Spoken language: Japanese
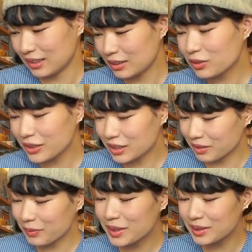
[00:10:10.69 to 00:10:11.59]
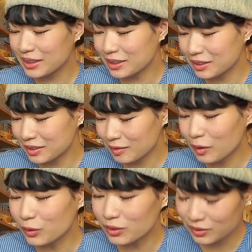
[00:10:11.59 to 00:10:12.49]
でとにかくピクニックに
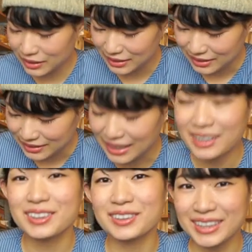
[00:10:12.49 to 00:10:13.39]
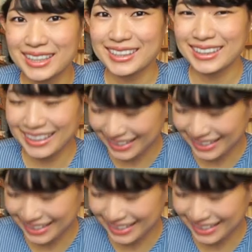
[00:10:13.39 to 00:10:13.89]
は本当に最高です。